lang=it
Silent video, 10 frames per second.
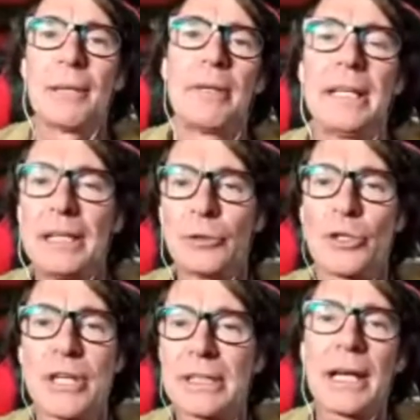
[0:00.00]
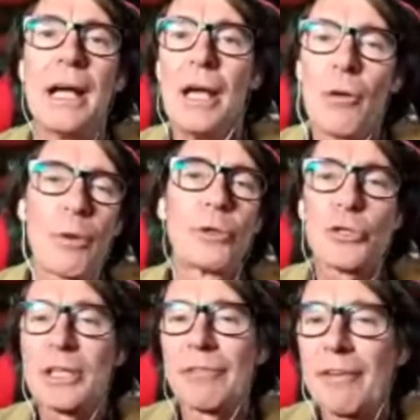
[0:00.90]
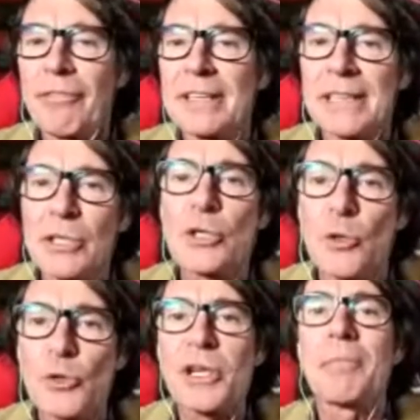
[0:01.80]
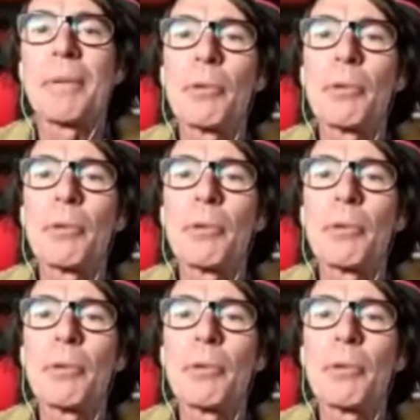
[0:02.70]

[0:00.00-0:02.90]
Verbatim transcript: Meneito, eccetera, quando c'è da far festa ci sono sempre.